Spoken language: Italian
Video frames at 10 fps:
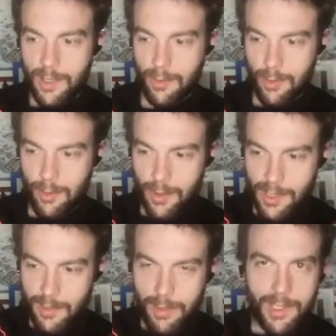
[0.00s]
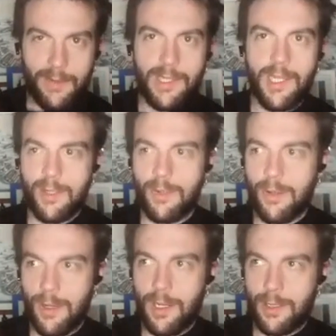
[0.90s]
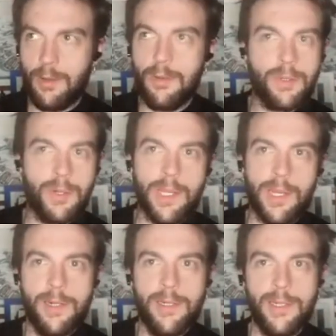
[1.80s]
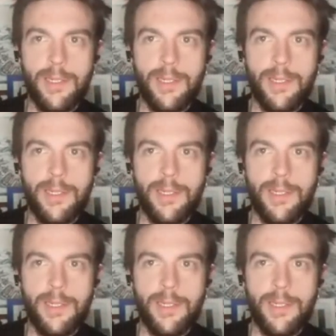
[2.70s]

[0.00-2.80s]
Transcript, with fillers: e di tutto quello che si portava dietro, la trovo più ricca.